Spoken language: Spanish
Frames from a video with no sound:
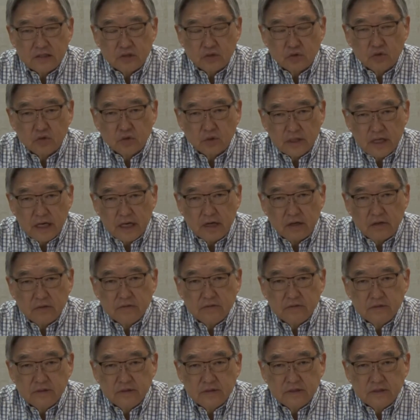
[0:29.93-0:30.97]
la
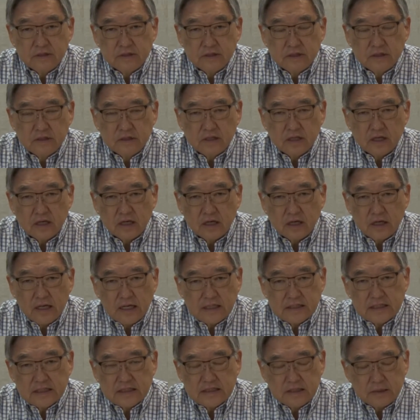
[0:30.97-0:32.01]
palabra de la semana
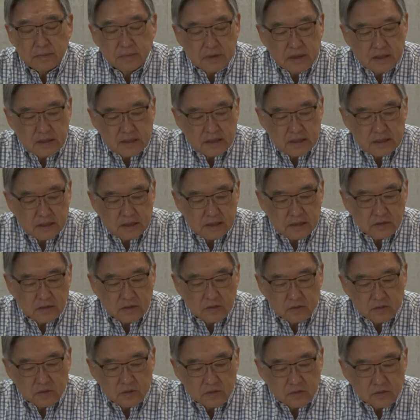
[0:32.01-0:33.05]
pasada
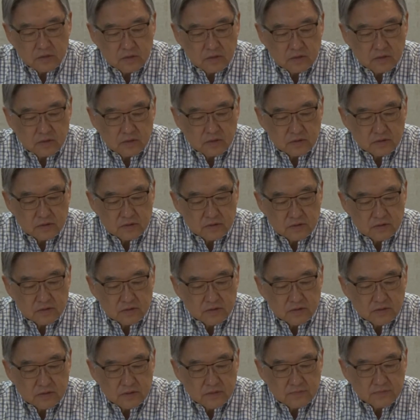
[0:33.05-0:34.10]
de este
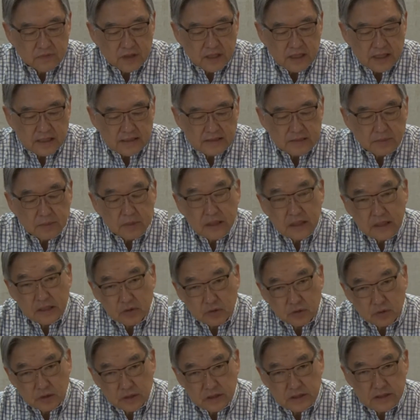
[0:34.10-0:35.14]
tutorial. Esta
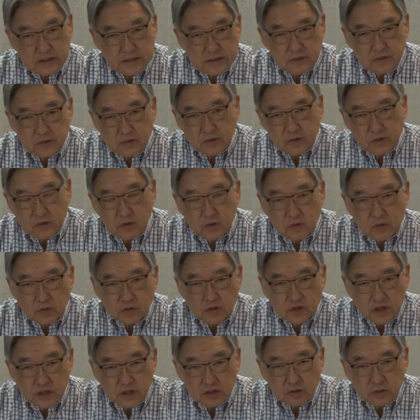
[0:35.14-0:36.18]
semana
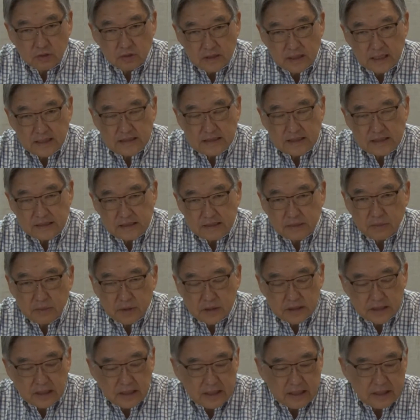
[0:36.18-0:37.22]

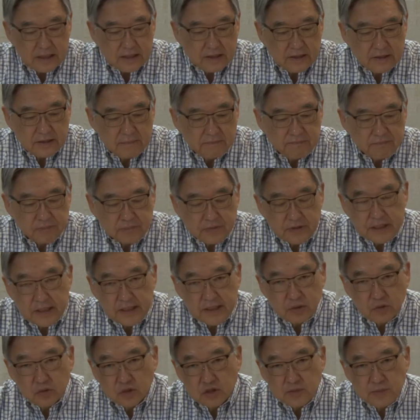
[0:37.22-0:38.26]
es la semana
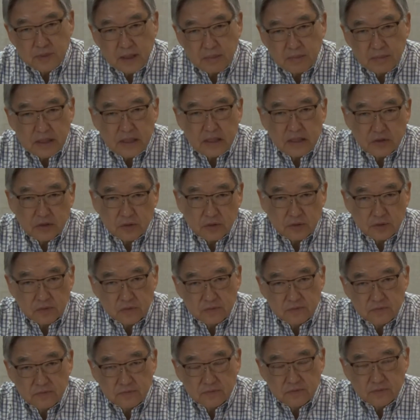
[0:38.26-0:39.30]
número 2. El
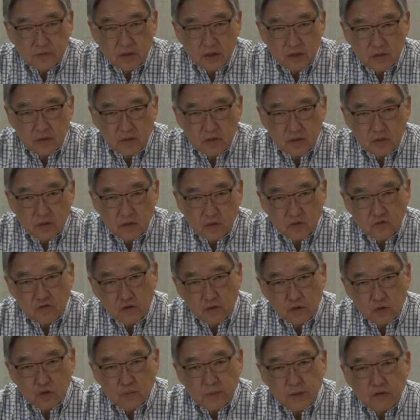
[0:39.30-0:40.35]
título de esta
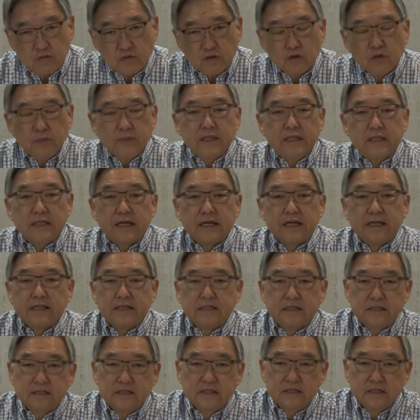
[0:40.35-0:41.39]
semana es
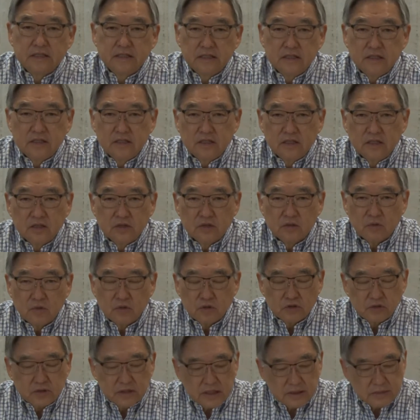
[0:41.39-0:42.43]
Dios me
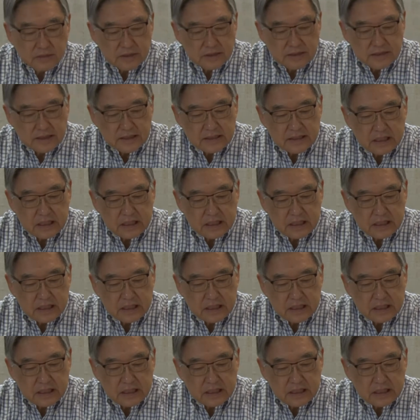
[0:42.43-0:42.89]
habilitó.